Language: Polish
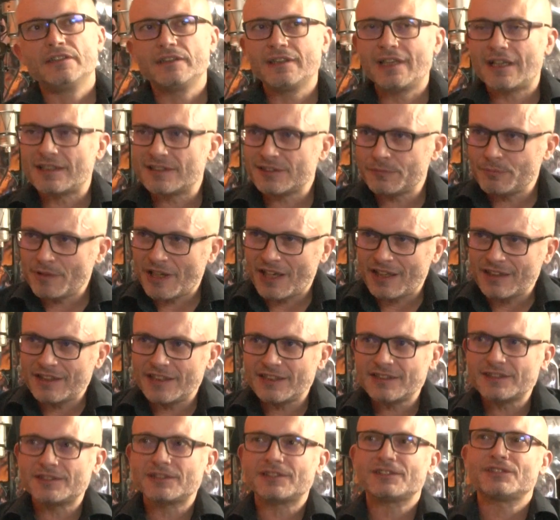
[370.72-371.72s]
na
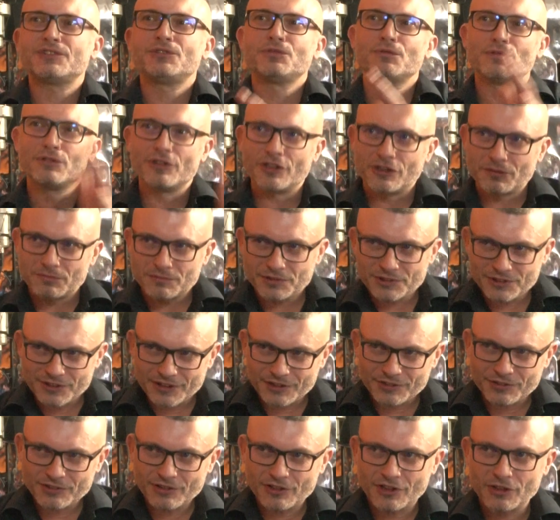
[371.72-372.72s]
zmianę z drugą
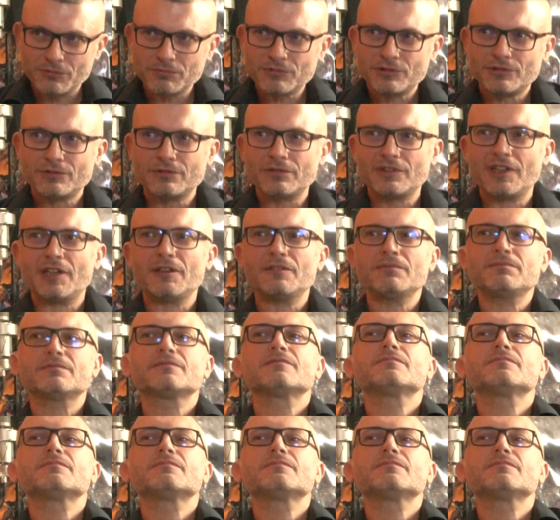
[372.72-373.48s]
ścieżką, która